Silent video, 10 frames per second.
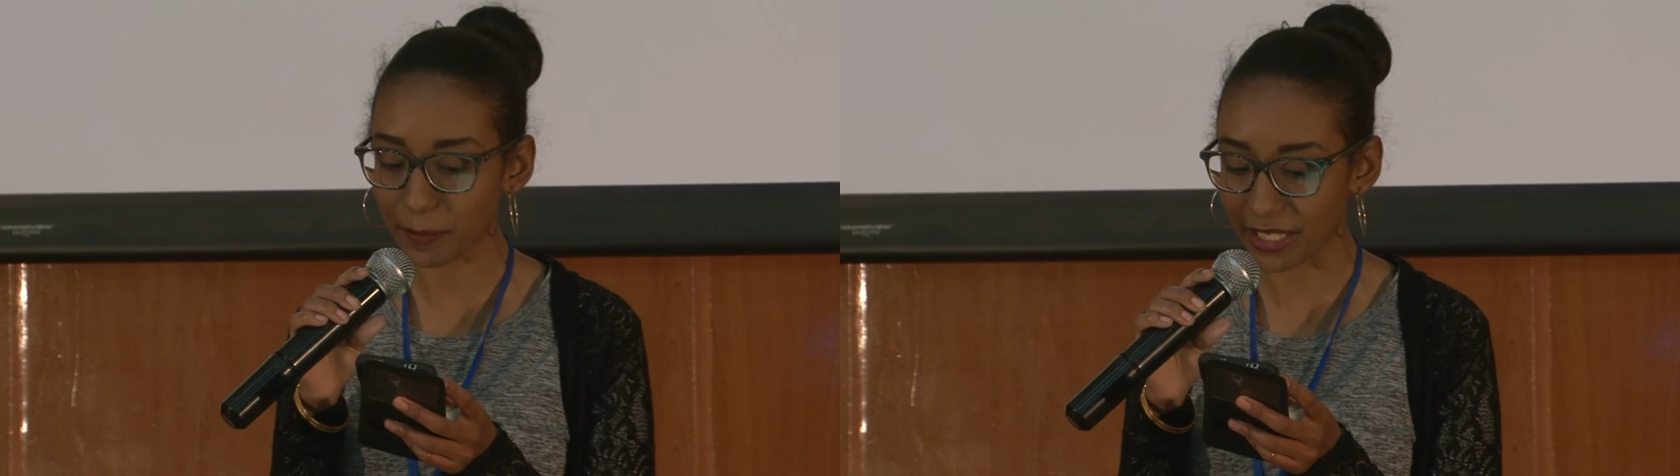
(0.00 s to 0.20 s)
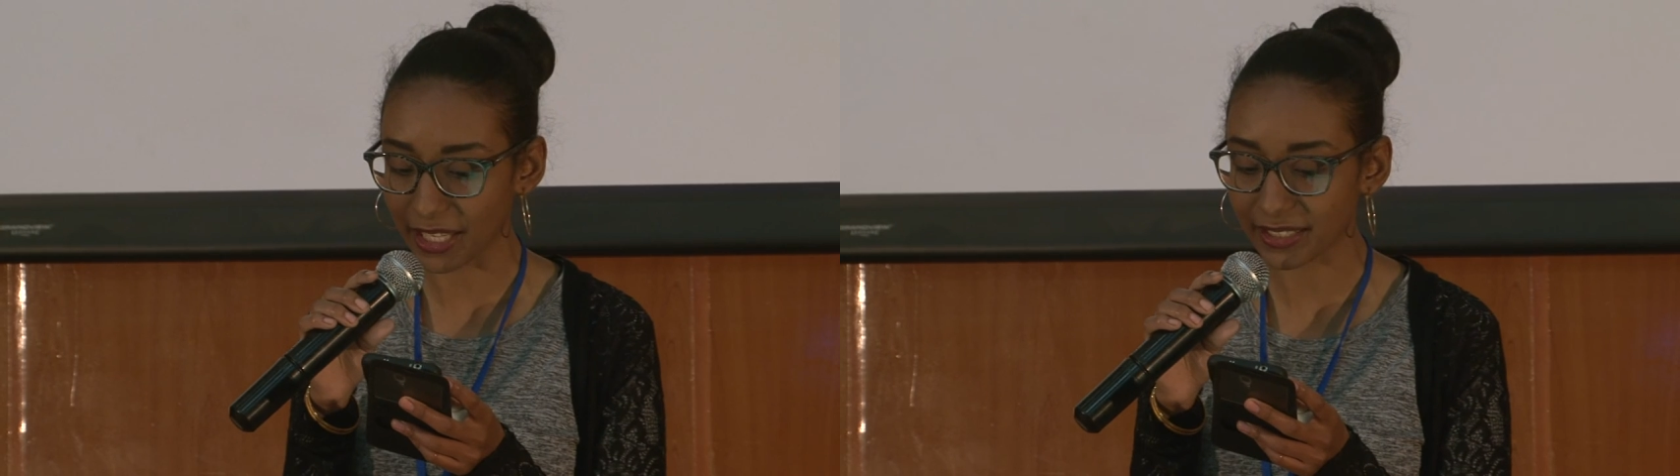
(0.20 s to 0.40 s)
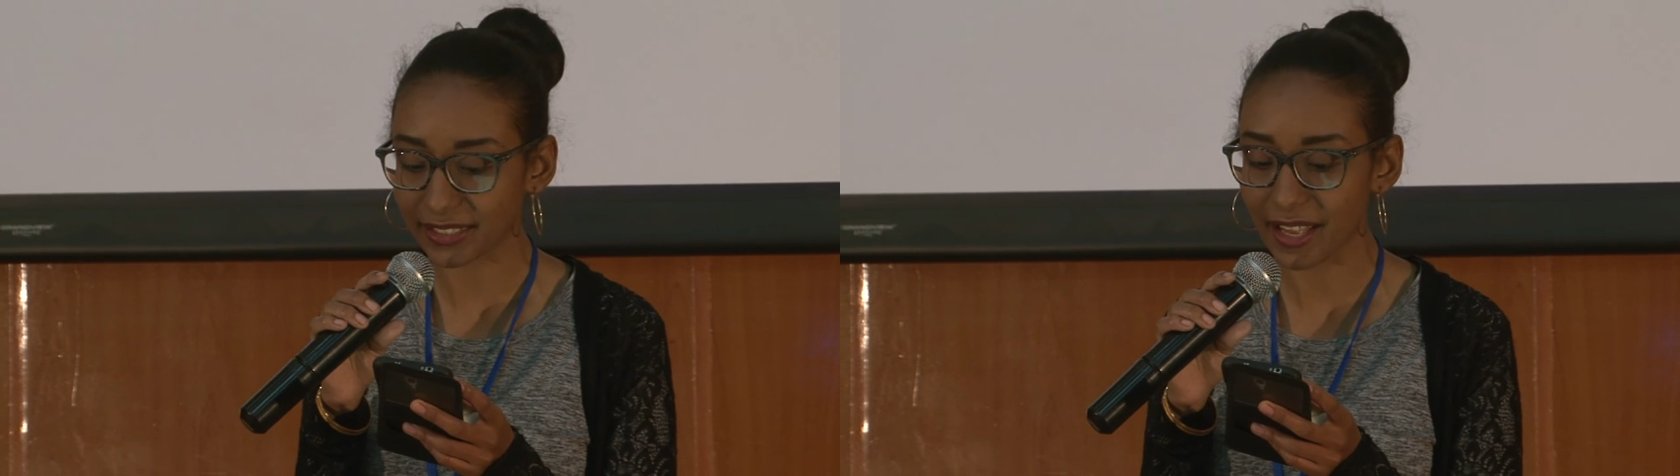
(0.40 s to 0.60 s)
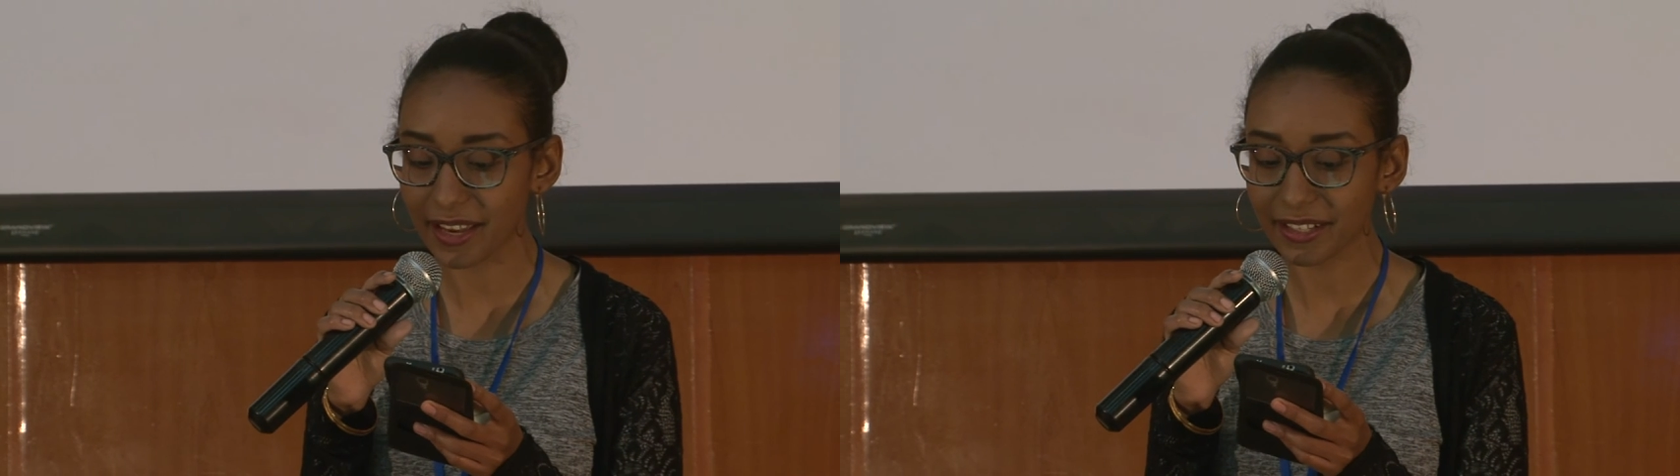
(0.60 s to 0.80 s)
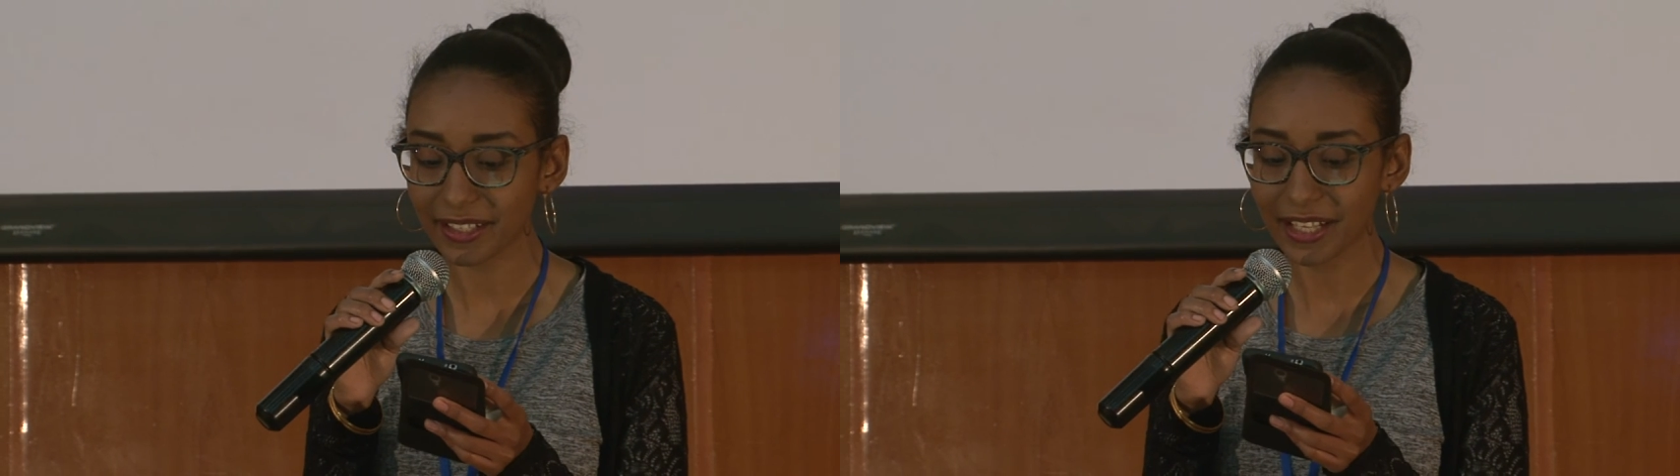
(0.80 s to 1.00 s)
من يختار
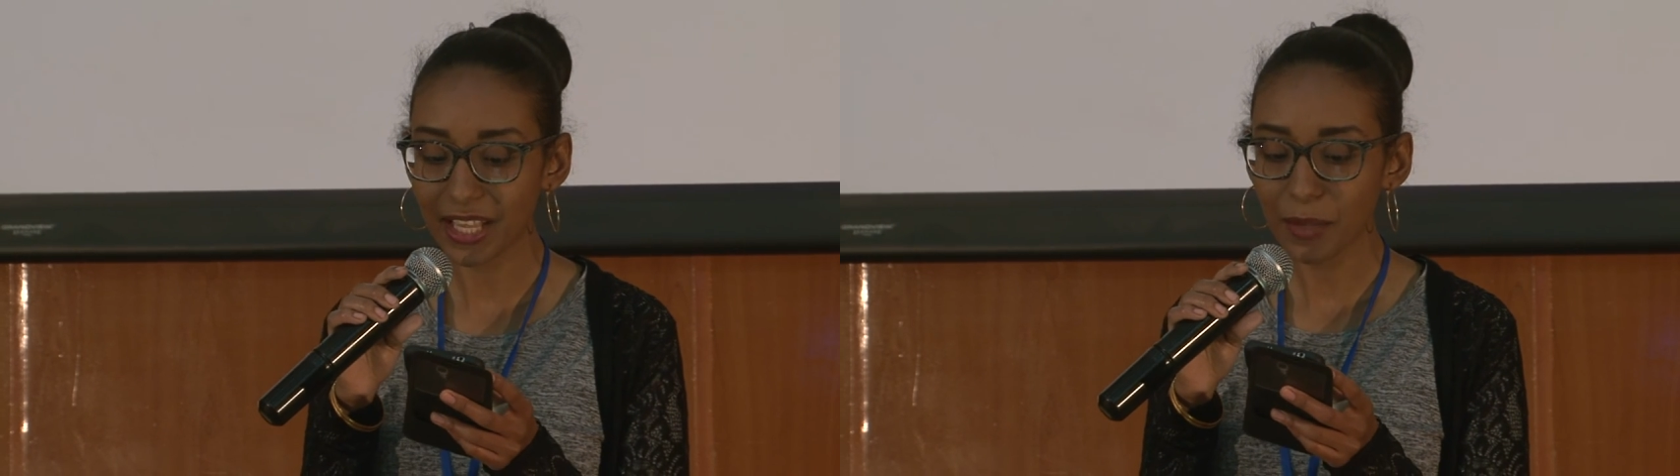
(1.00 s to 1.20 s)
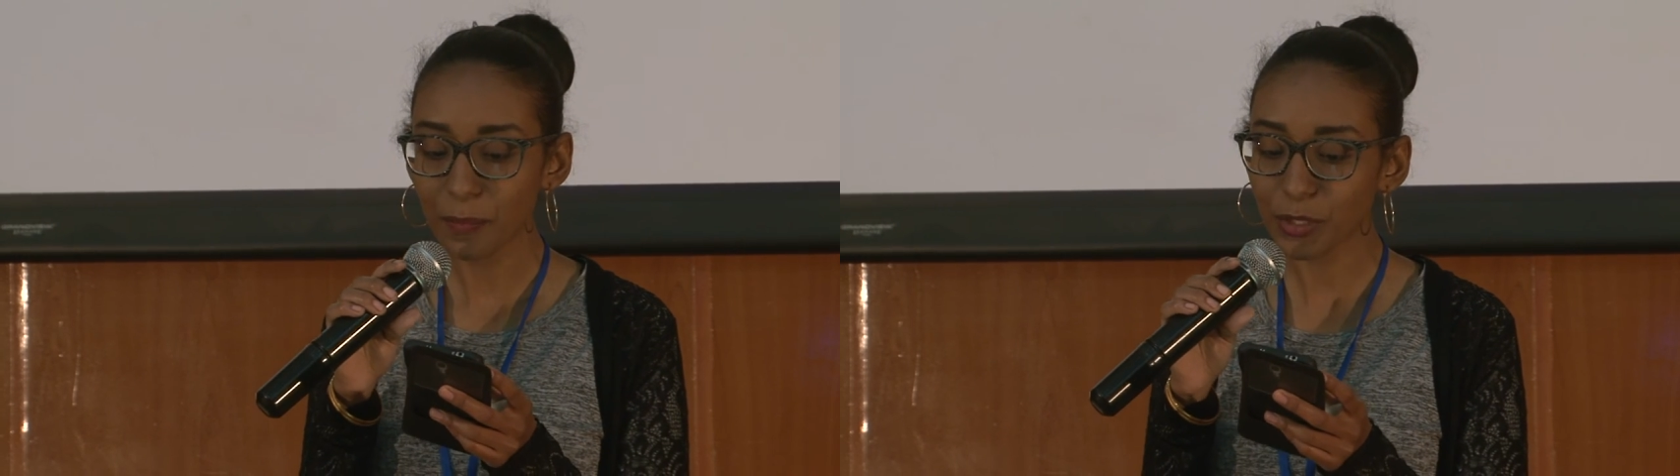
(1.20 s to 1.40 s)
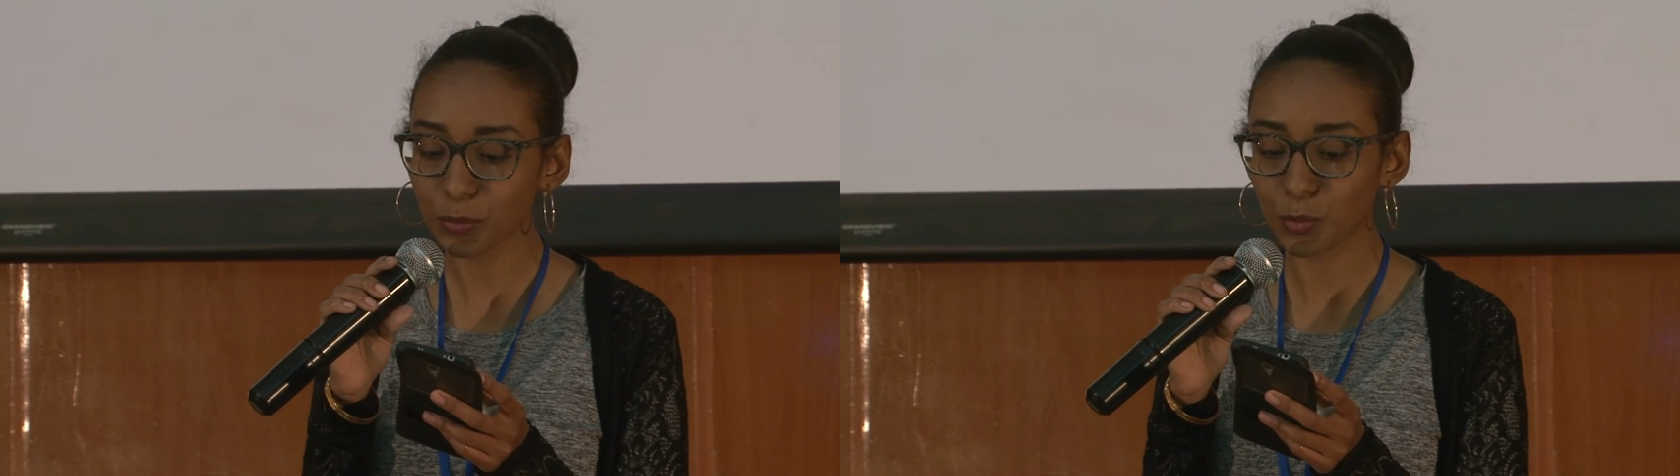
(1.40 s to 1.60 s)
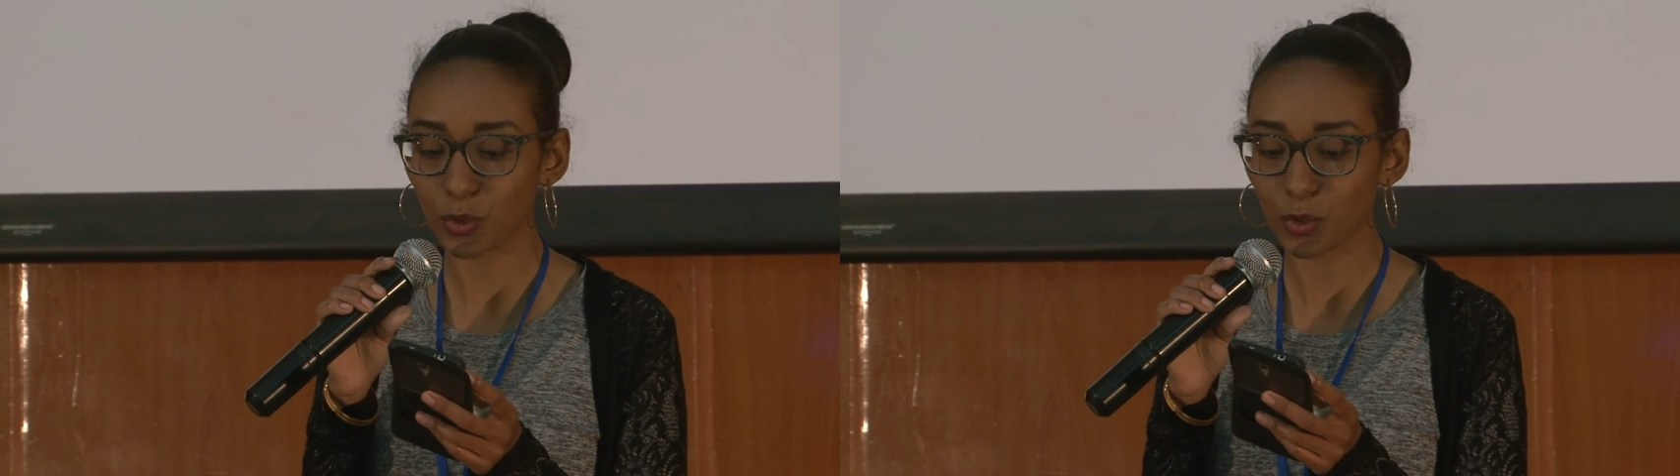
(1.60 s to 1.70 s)
ما دمت